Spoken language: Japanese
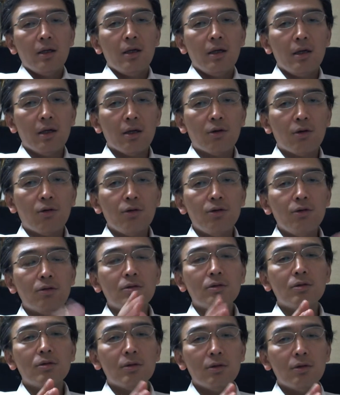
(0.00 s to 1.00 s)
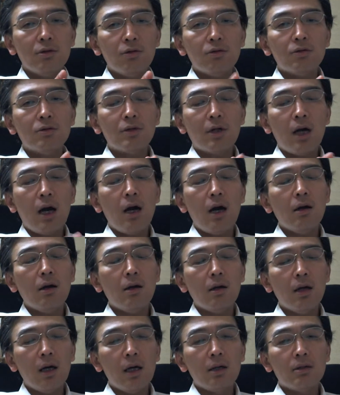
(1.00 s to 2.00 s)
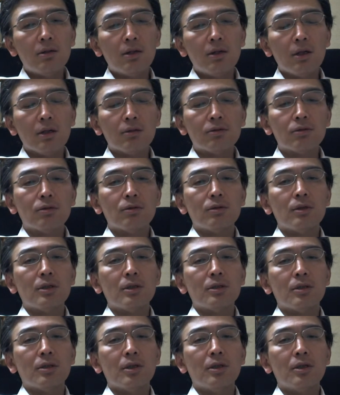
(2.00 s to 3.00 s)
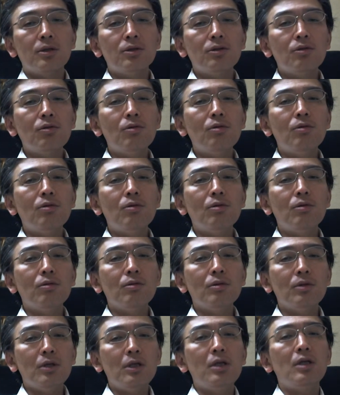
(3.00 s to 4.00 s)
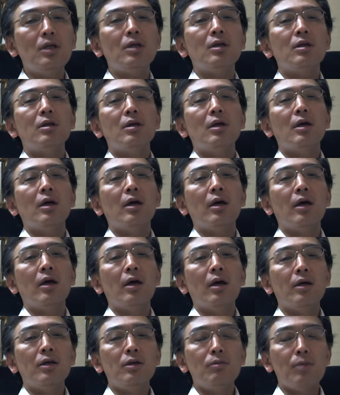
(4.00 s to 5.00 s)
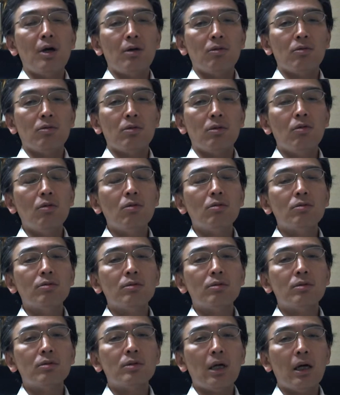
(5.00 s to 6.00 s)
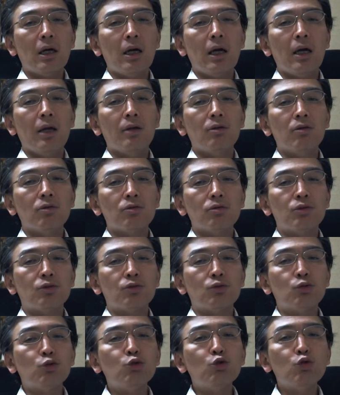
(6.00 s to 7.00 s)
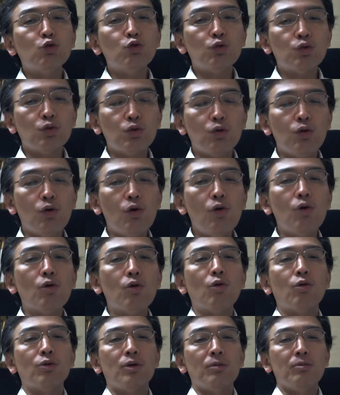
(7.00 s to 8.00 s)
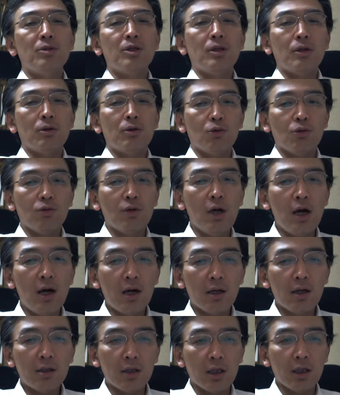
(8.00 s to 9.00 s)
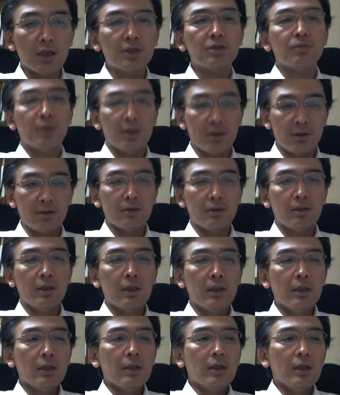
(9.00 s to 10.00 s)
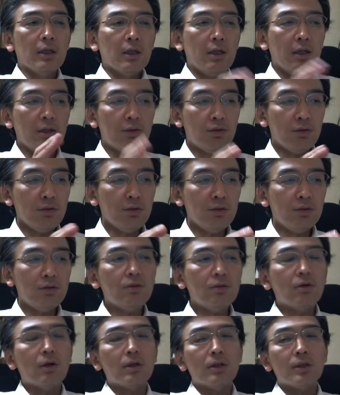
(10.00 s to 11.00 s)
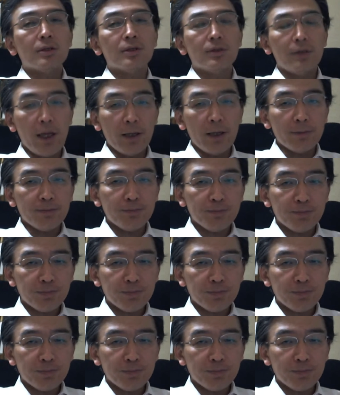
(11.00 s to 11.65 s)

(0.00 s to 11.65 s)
えー、これよく、よく考えていくとですね、非常に、え今の日本社会の縮図をここで見てるような気がします。えというのはですね、